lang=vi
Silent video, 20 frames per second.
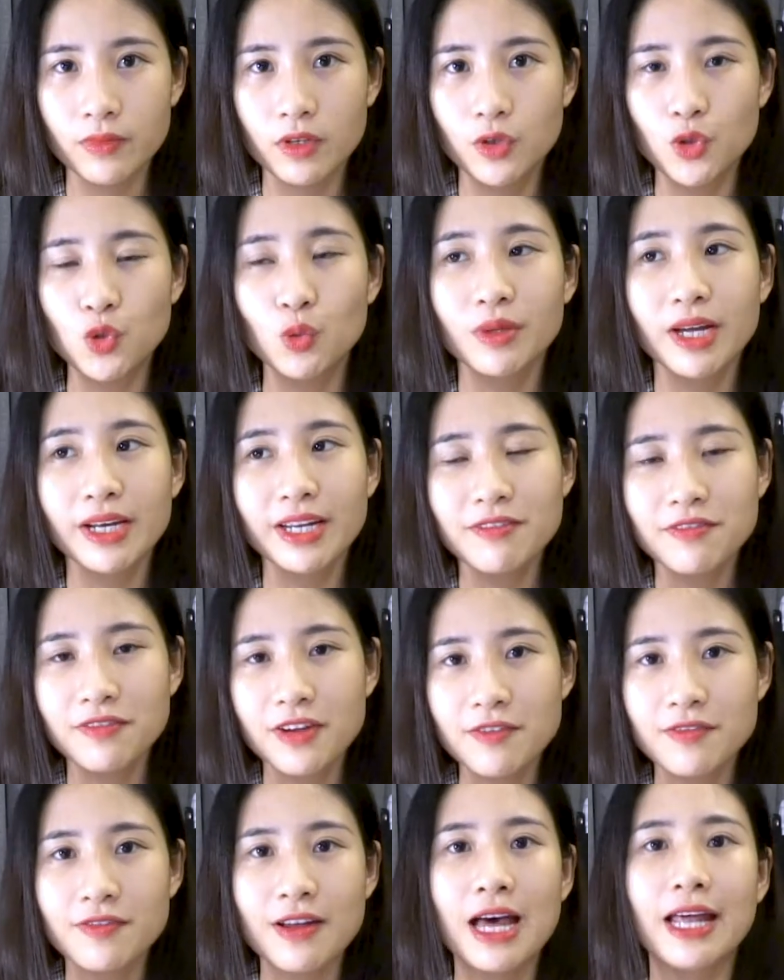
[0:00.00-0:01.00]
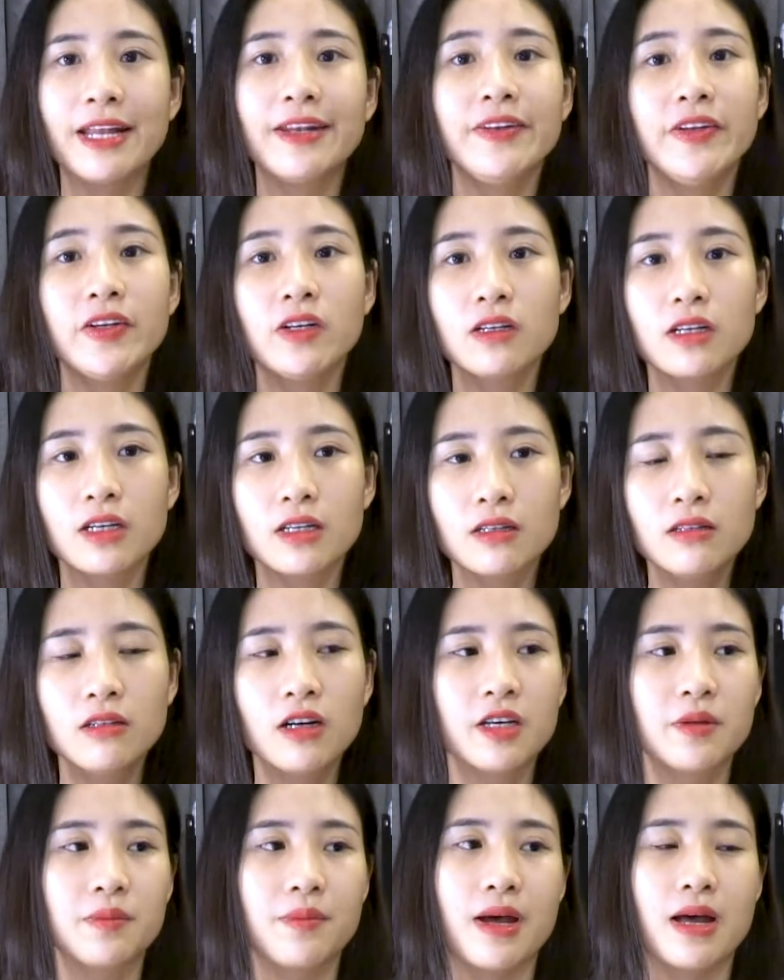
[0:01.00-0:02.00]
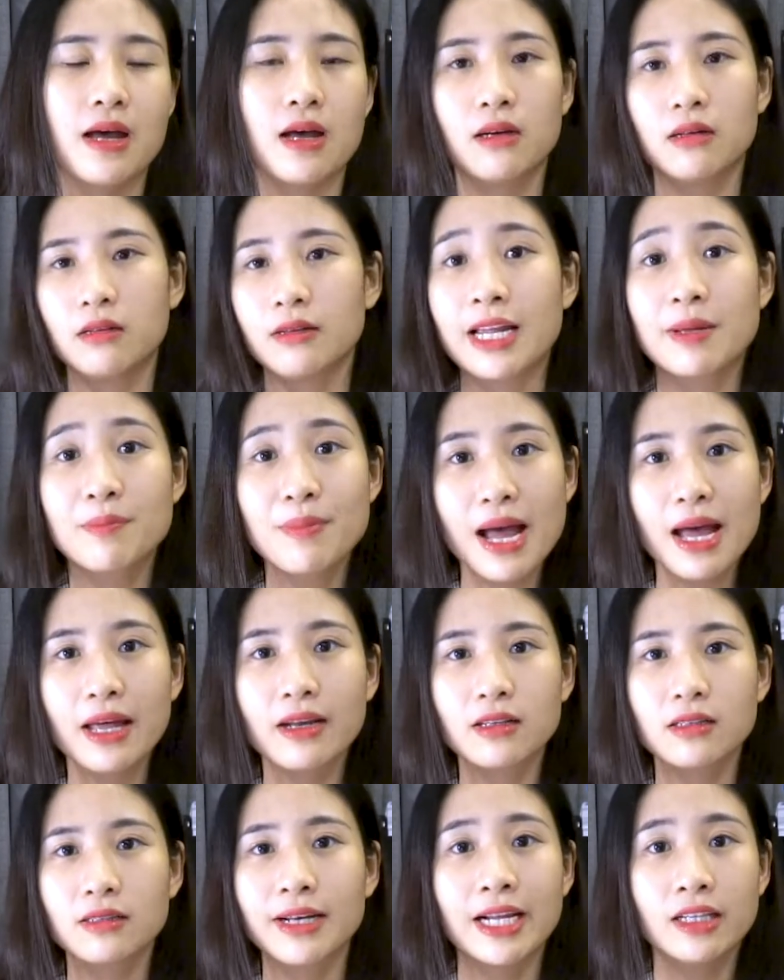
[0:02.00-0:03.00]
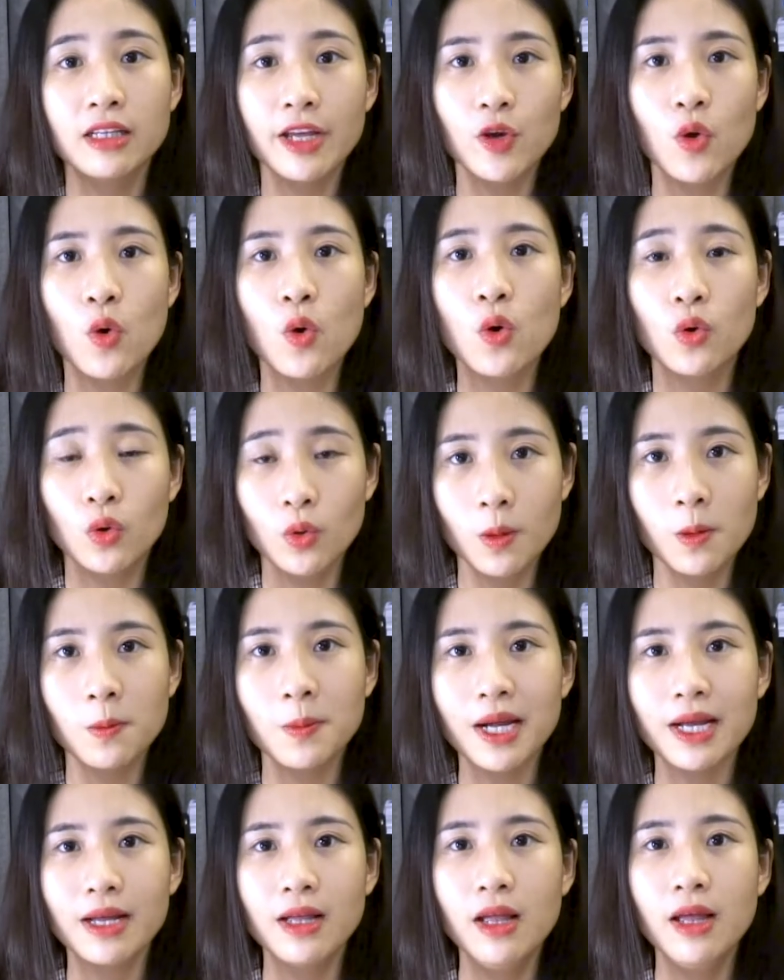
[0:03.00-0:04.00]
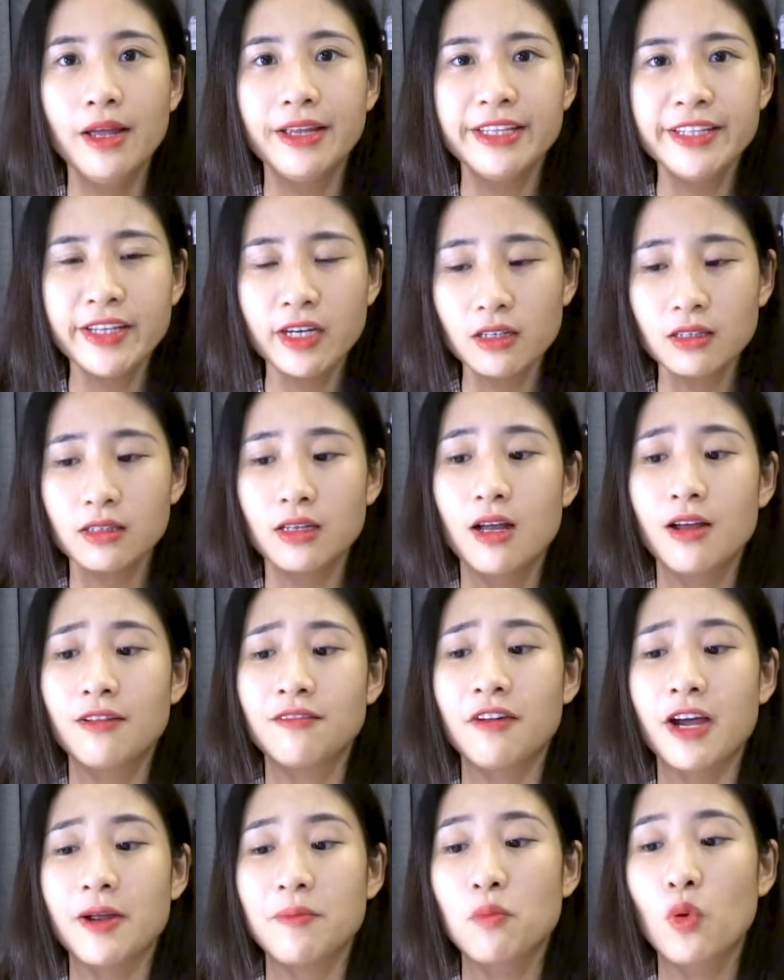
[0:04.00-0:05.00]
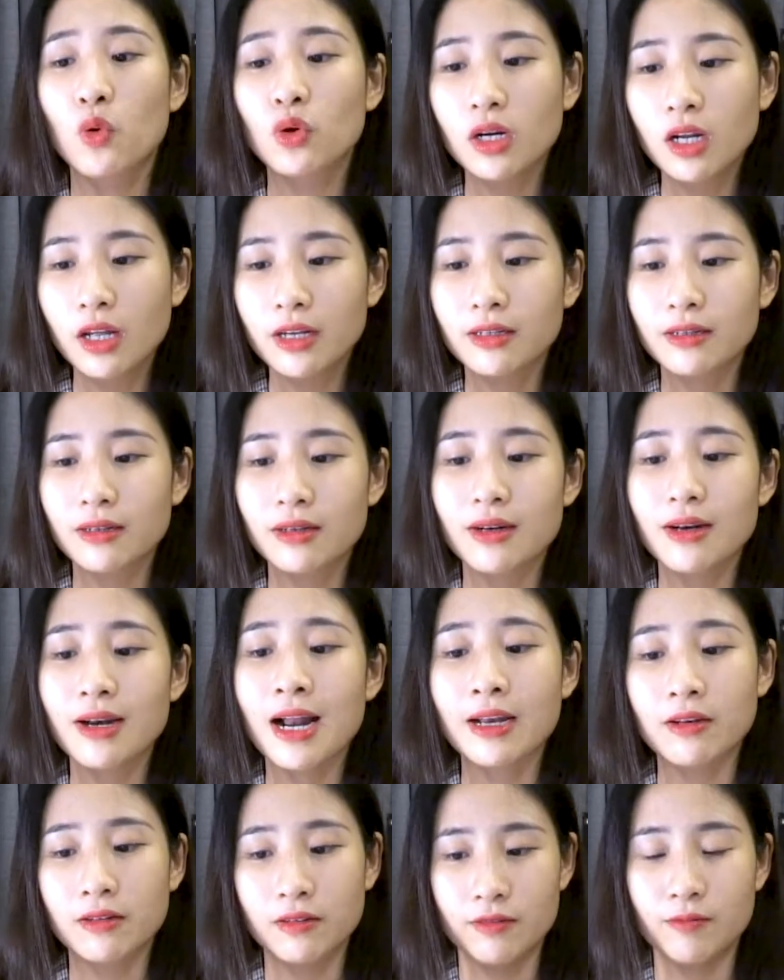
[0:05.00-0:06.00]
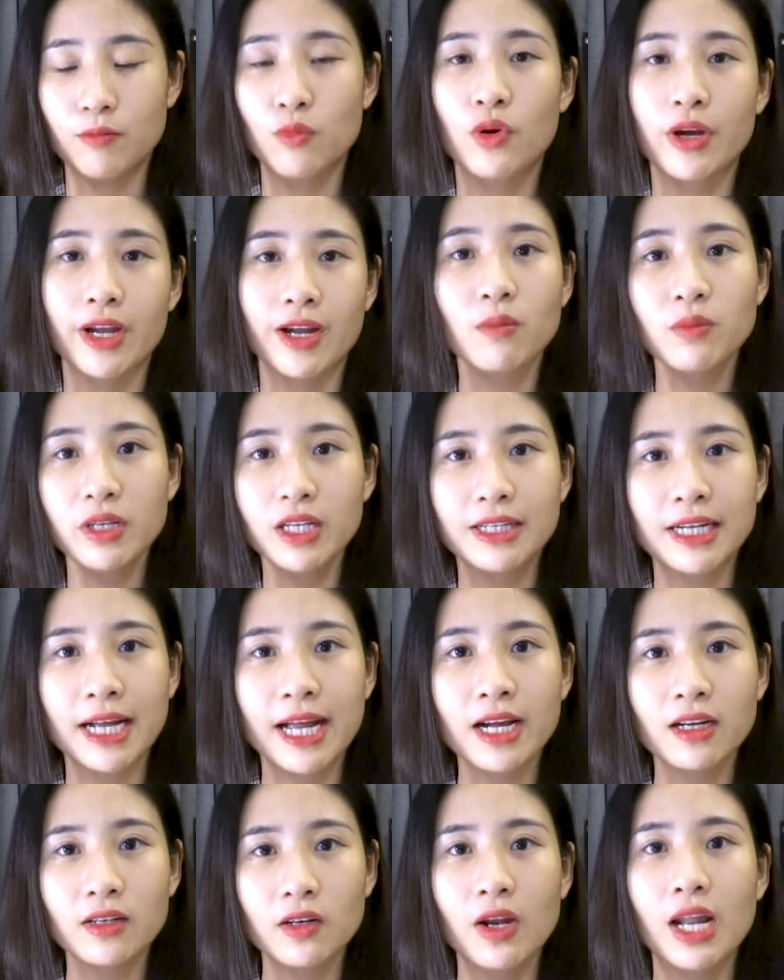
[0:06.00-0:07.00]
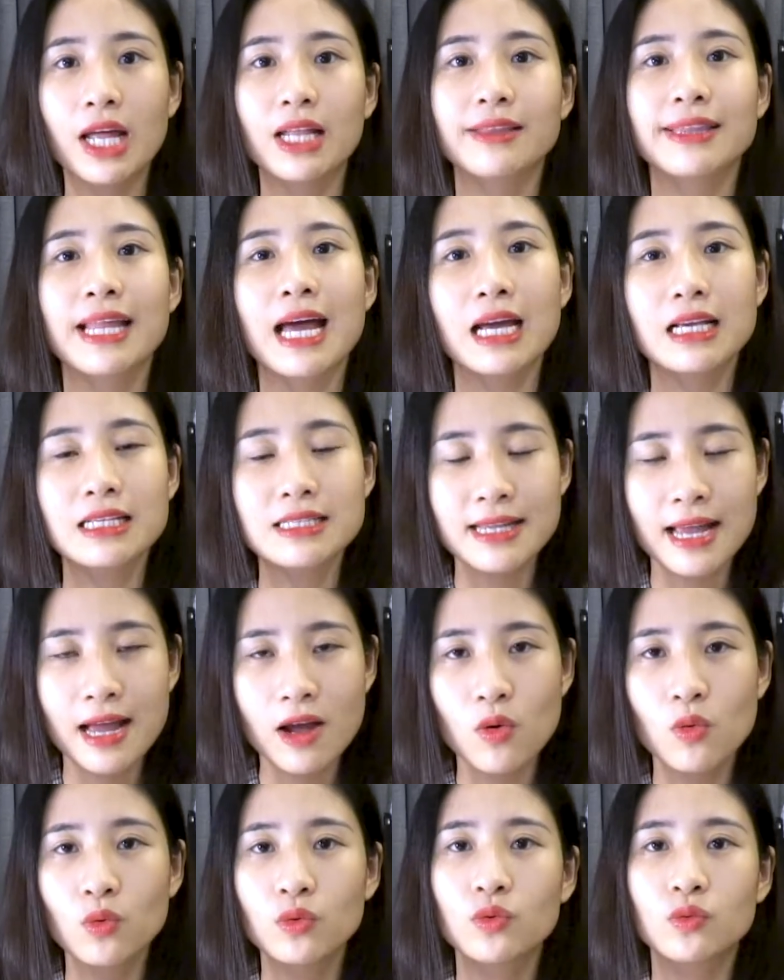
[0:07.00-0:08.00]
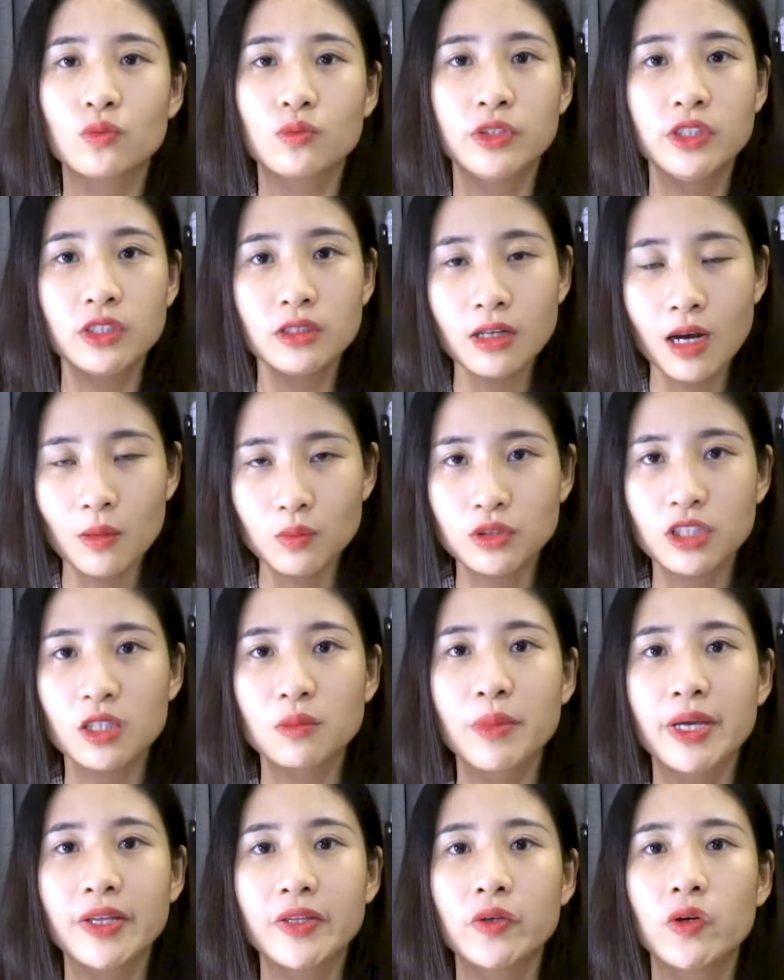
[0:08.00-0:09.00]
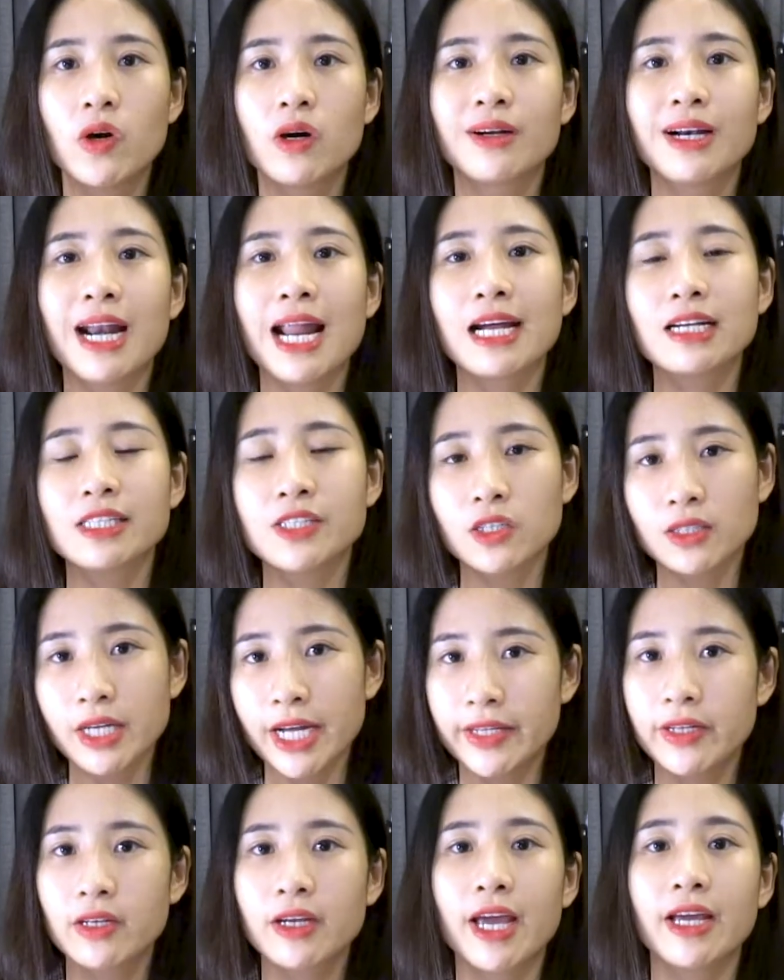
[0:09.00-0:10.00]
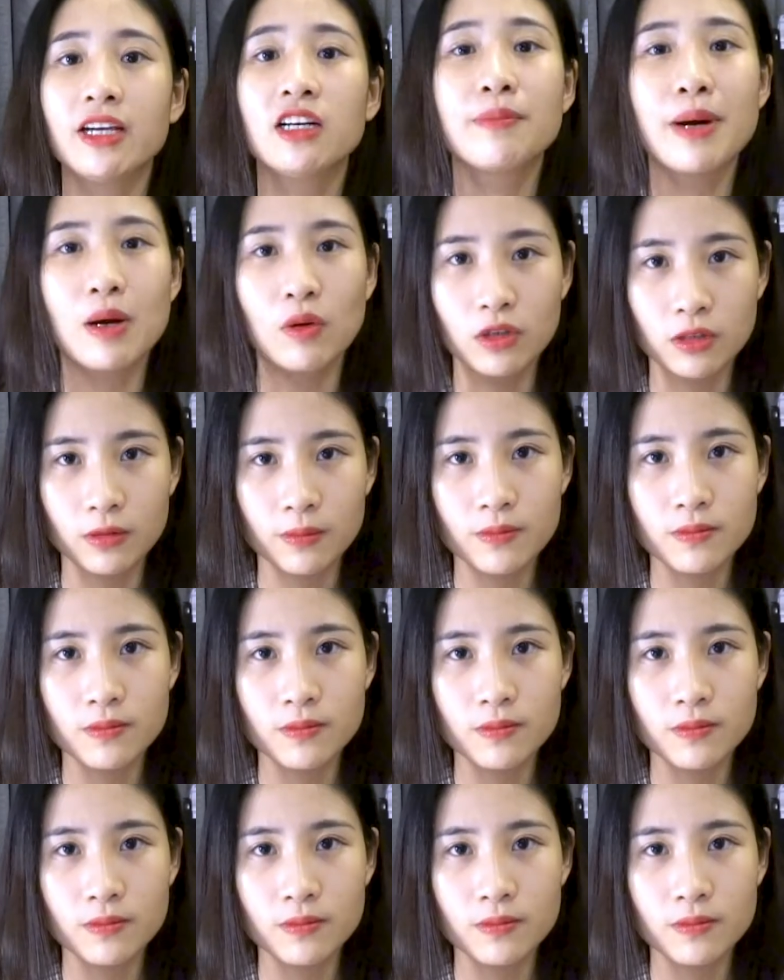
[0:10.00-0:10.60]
chúng ta đi phê phán những cái người mà đánh bạn đánh thầy cô đúng không ạ nhưng phải một lần đặt một cái góc nhìn khác đó là tại sao những học sinh bình thường lại trở thành những kẻ ưa bạo lực